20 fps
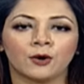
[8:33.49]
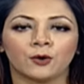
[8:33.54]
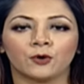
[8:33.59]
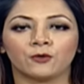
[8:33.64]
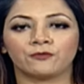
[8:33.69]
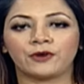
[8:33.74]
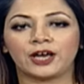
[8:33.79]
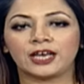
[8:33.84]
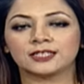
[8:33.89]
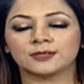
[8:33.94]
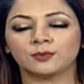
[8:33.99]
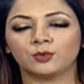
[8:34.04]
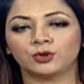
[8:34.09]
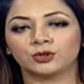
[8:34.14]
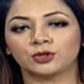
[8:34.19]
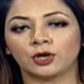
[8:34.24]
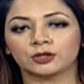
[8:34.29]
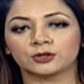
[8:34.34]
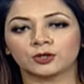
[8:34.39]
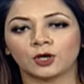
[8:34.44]
ও ফেসবুক
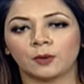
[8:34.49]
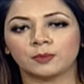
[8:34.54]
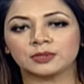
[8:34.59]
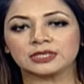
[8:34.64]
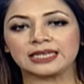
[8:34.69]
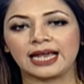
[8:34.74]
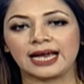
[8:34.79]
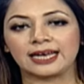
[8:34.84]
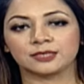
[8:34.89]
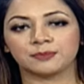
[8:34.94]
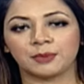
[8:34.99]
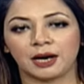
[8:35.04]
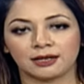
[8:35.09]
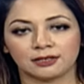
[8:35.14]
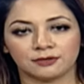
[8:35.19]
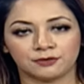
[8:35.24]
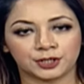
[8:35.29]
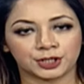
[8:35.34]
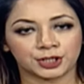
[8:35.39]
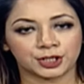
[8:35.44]
ডট কম স্ল্যাশ
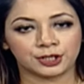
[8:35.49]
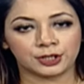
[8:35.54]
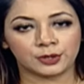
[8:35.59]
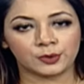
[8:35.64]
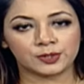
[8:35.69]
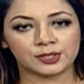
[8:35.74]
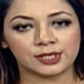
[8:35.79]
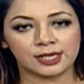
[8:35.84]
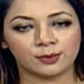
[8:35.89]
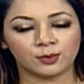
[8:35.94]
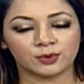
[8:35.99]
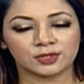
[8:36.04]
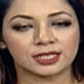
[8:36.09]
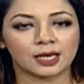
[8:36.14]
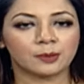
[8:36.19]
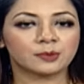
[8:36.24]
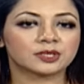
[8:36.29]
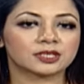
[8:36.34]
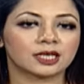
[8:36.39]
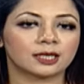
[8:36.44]
বাংলাভিশন নিউজে এবং
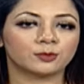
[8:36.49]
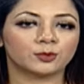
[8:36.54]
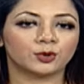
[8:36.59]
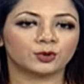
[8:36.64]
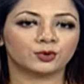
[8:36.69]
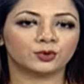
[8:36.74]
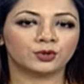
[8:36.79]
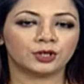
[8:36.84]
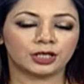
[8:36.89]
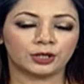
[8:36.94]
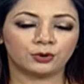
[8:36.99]
সাবস্ক্রাইব করুন